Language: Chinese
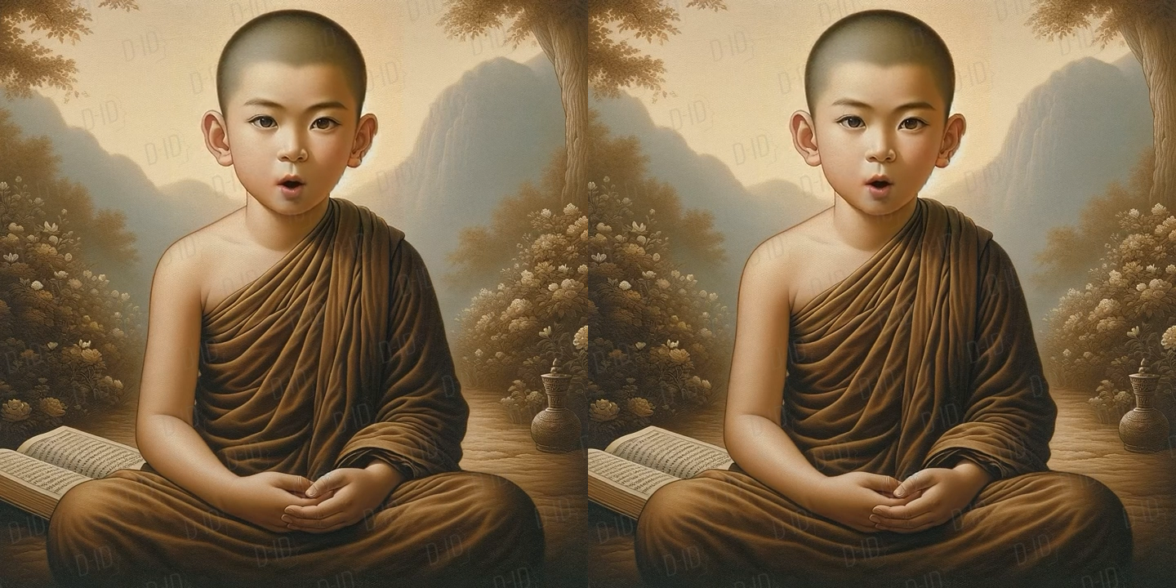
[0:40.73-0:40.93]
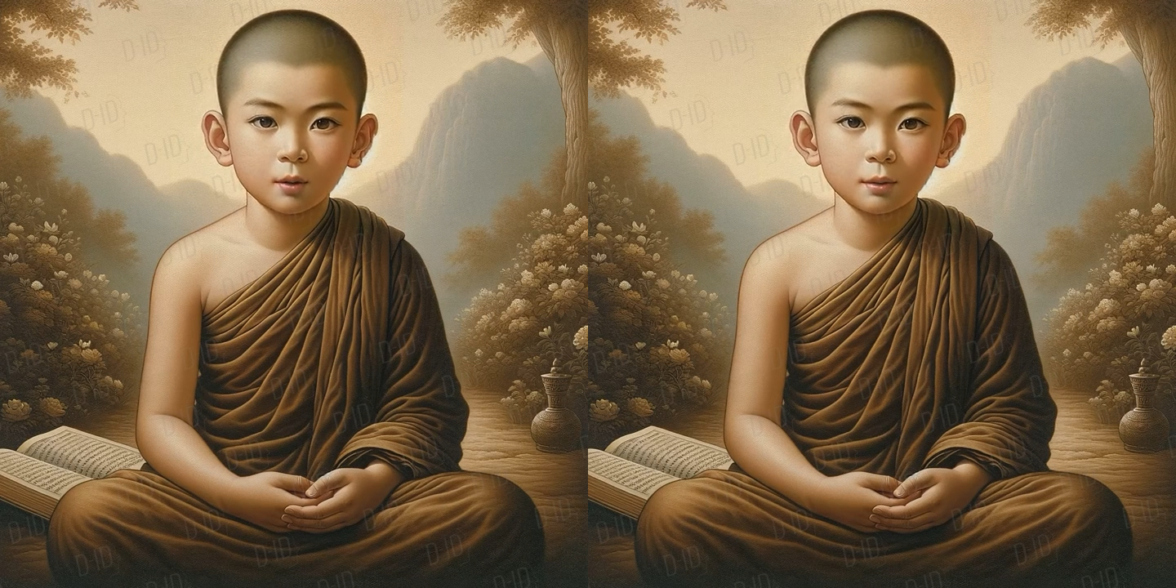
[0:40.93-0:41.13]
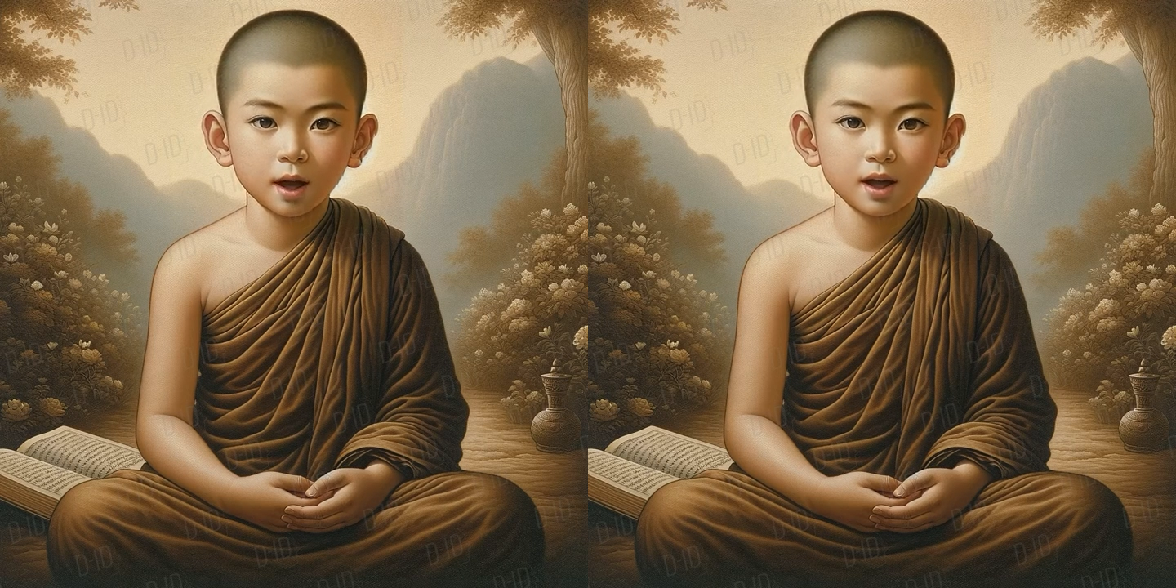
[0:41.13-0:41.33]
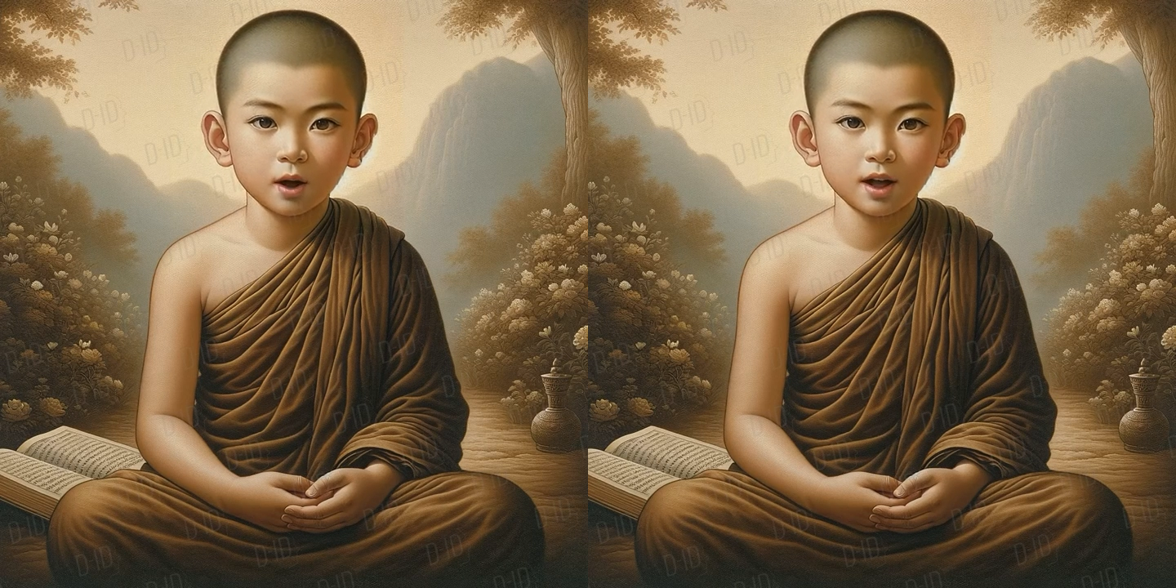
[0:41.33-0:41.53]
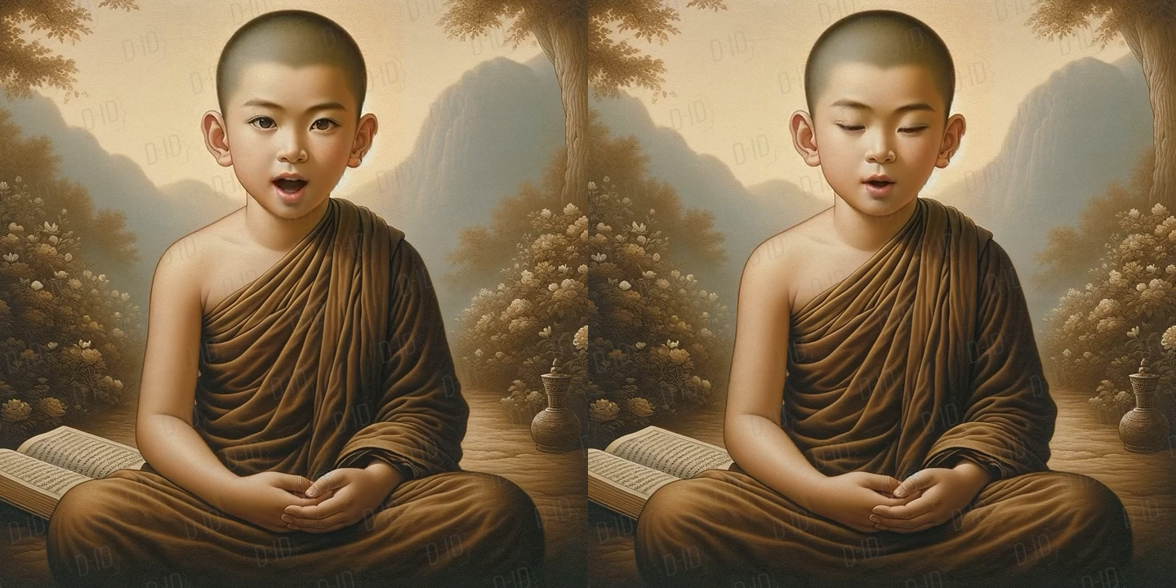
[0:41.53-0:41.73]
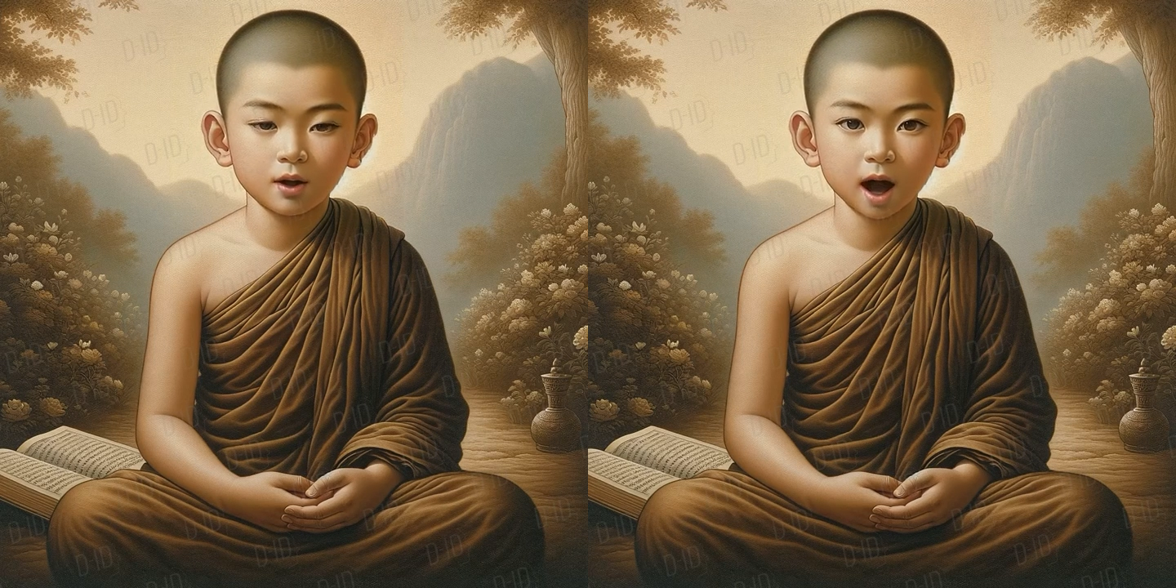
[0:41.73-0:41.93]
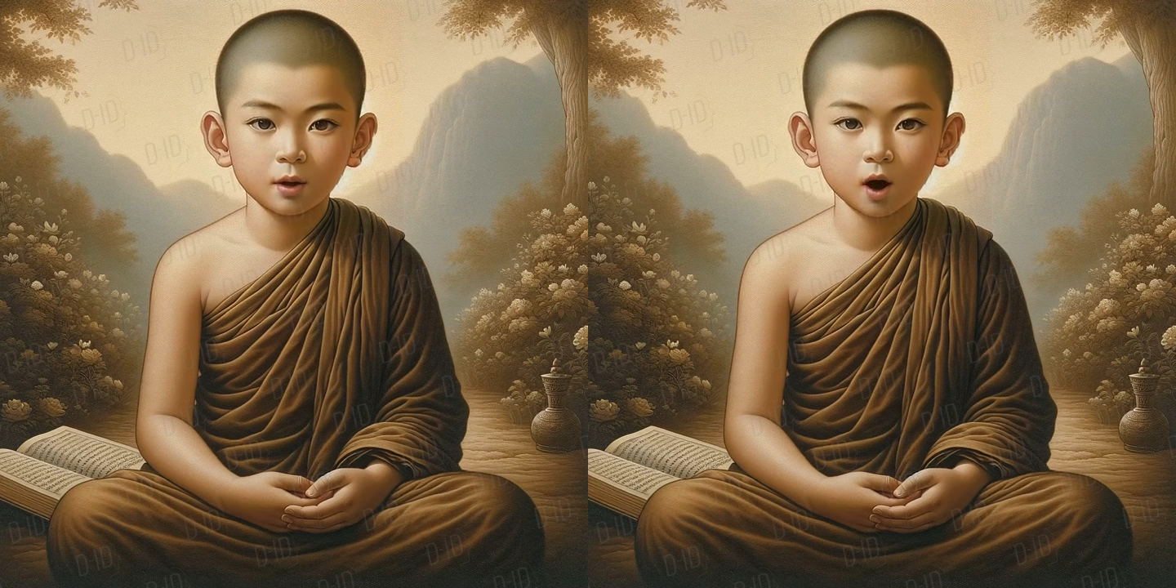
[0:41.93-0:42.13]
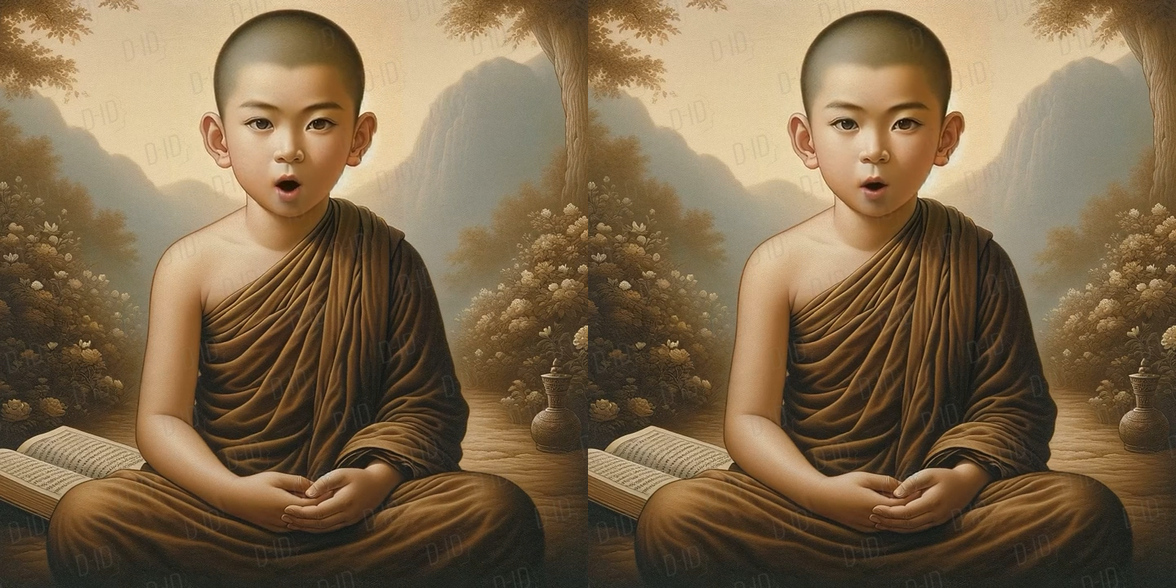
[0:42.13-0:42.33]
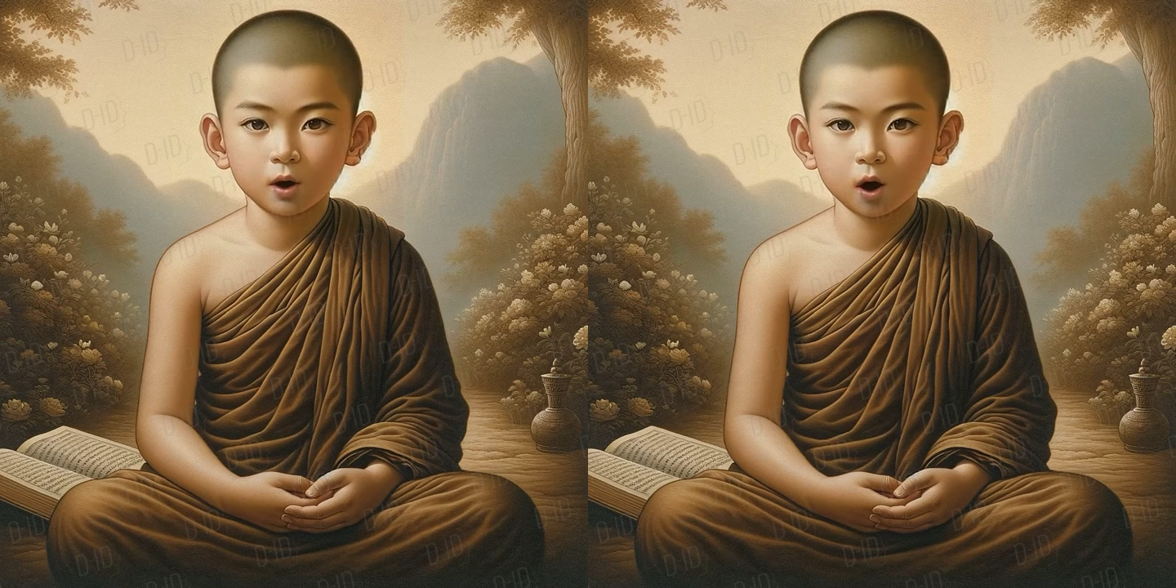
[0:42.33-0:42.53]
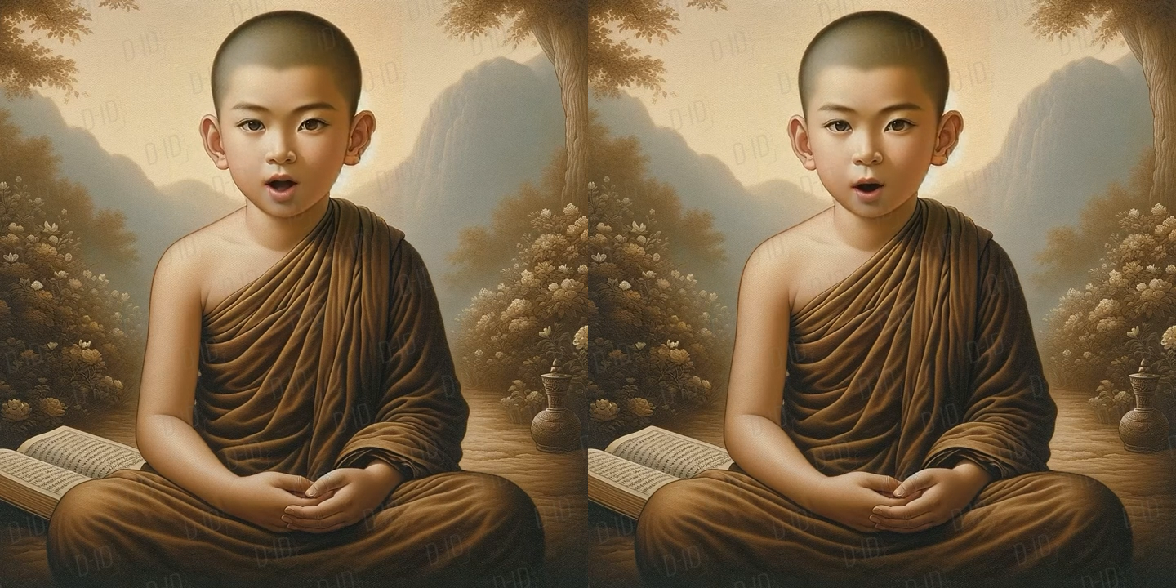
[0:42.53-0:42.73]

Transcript: 我们便能在日常生活中